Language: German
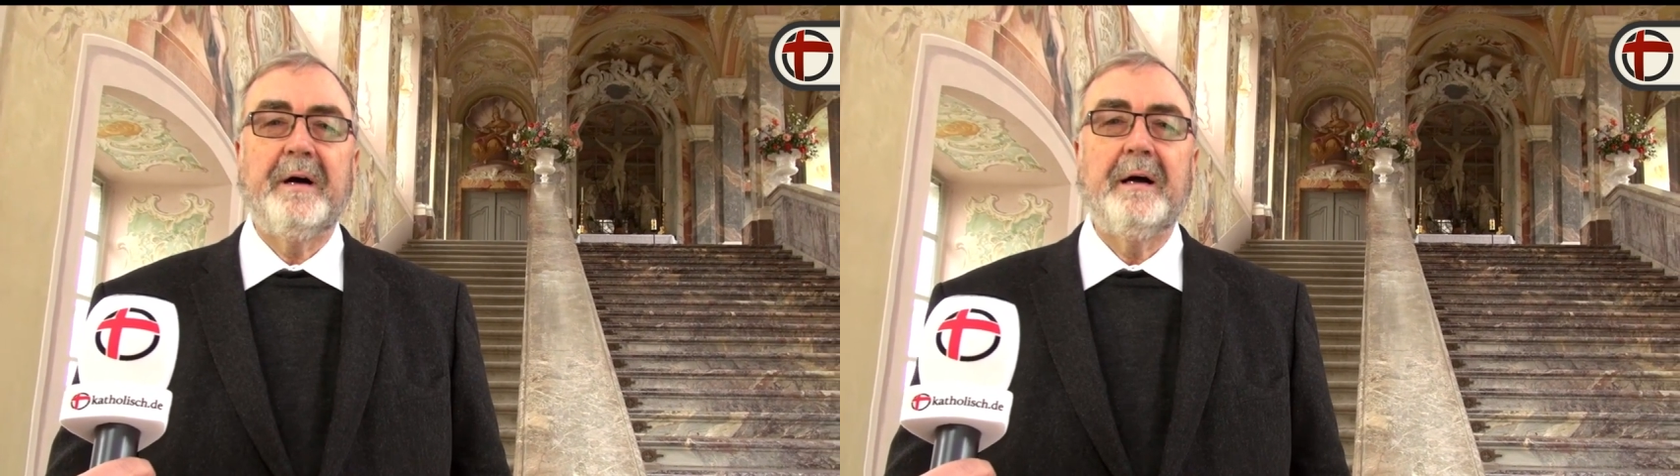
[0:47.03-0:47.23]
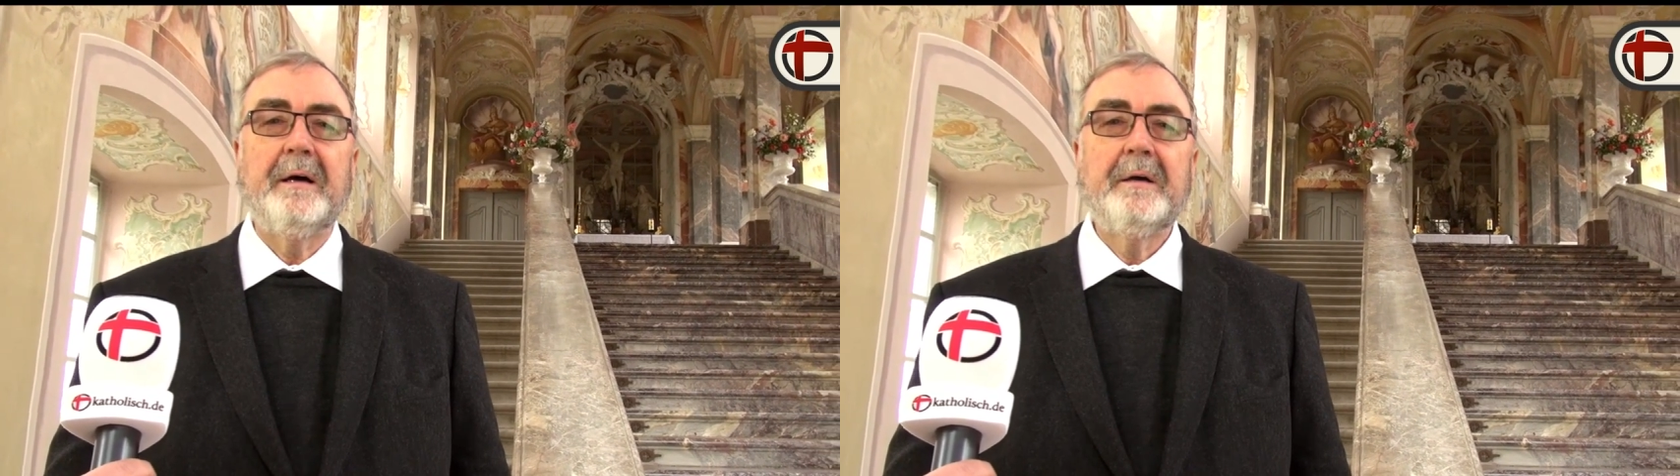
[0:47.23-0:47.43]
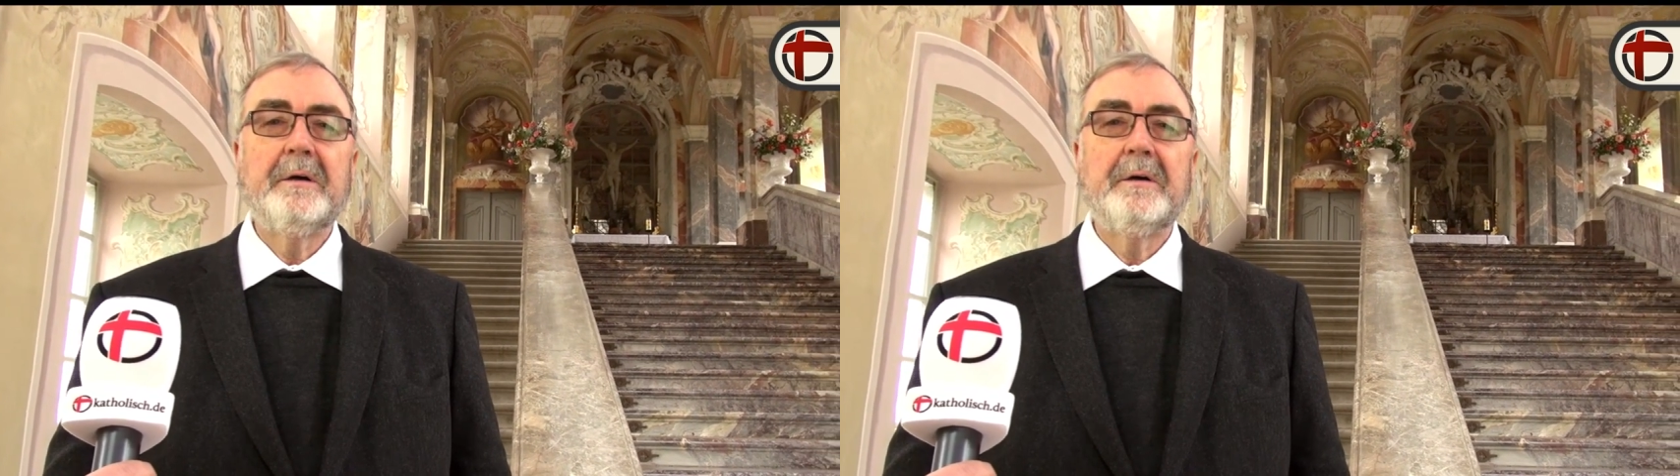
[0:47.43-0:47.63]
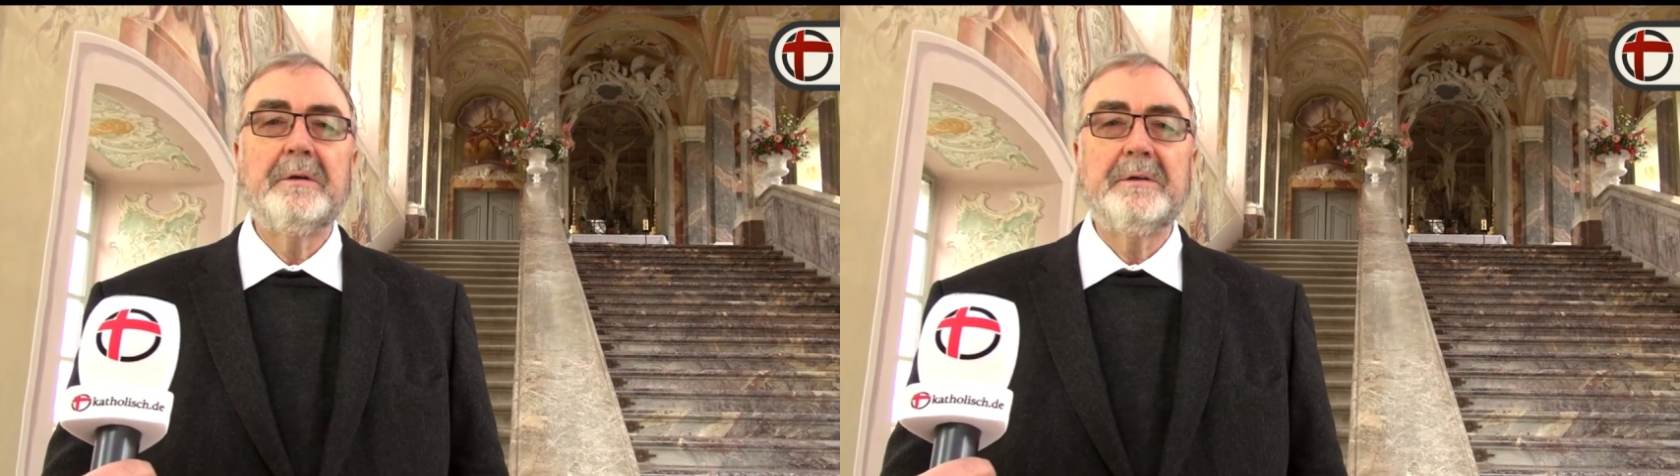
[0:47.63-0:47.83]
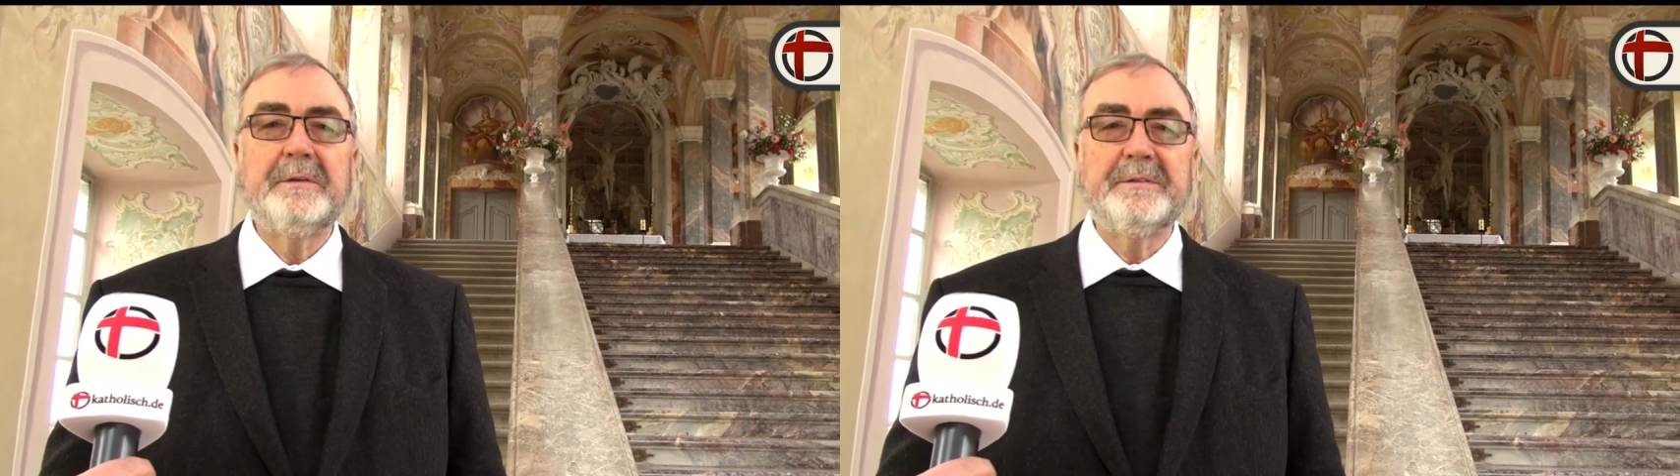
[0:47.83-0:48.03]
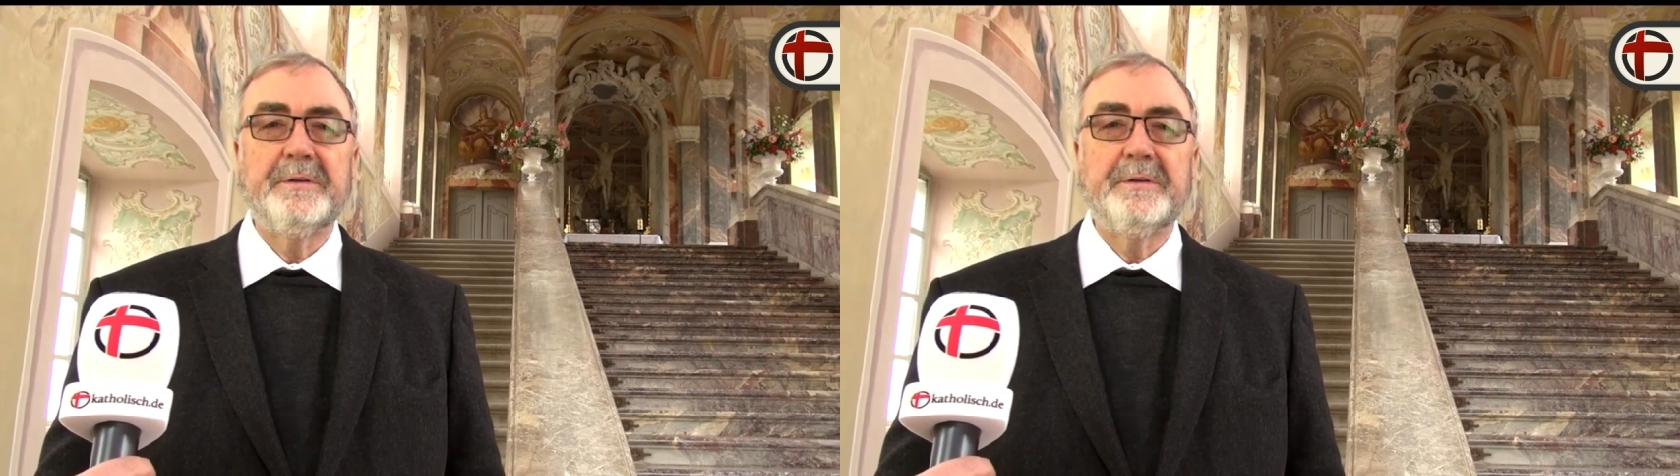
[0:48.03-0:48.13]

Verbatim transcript: war,